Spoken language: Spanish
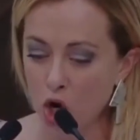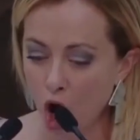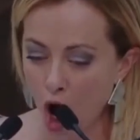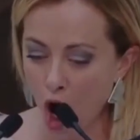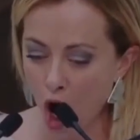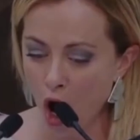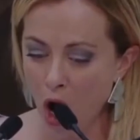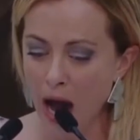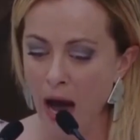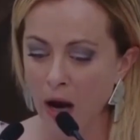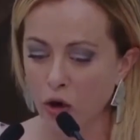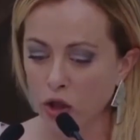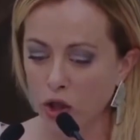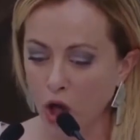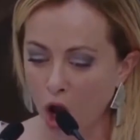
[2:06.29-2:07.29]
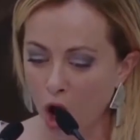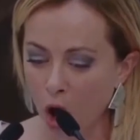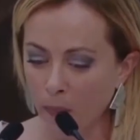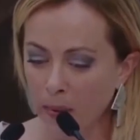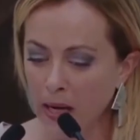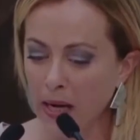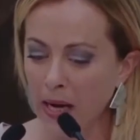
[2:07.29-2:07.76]
No a los
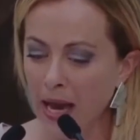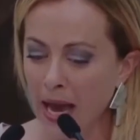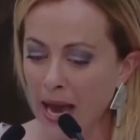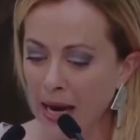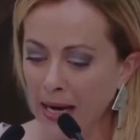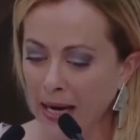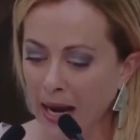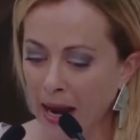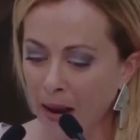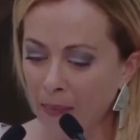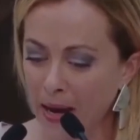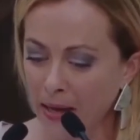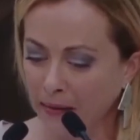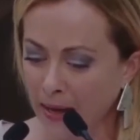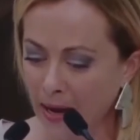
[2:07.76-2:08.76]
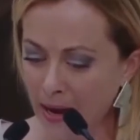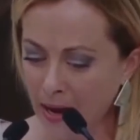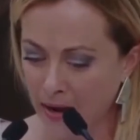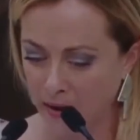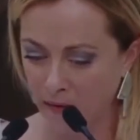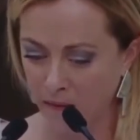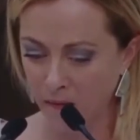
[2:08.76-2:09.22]
lobbies
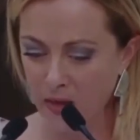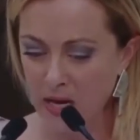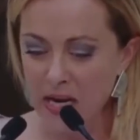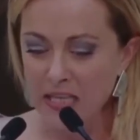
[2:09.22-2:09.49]
LGBT.